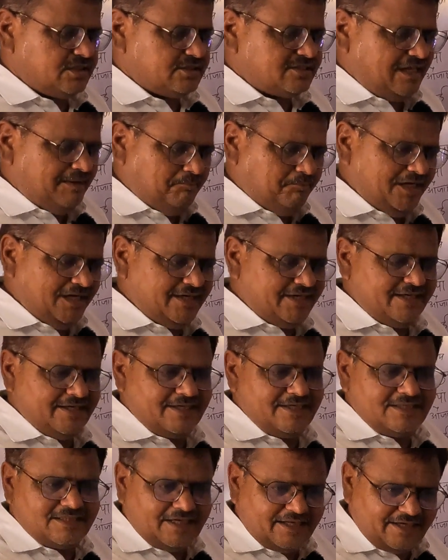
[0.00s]
सैंपल लेने
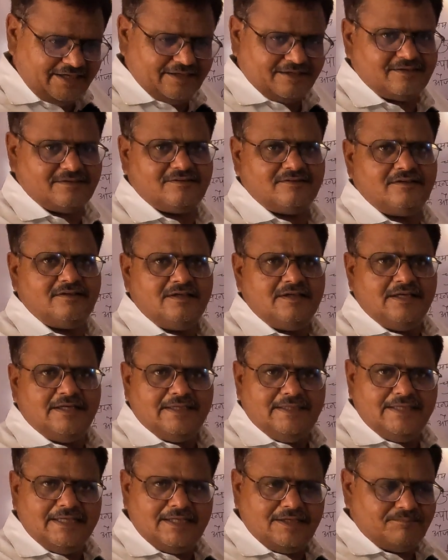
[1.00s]
की तारीख
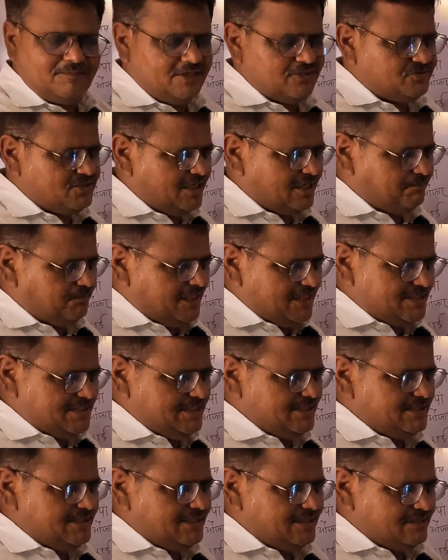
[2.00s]
ये मतलब चार पांच
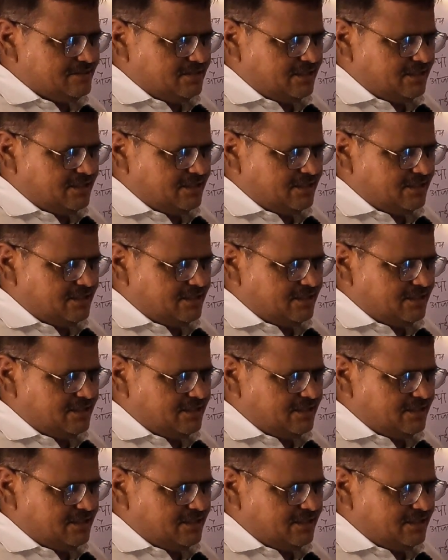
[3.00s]
चीजें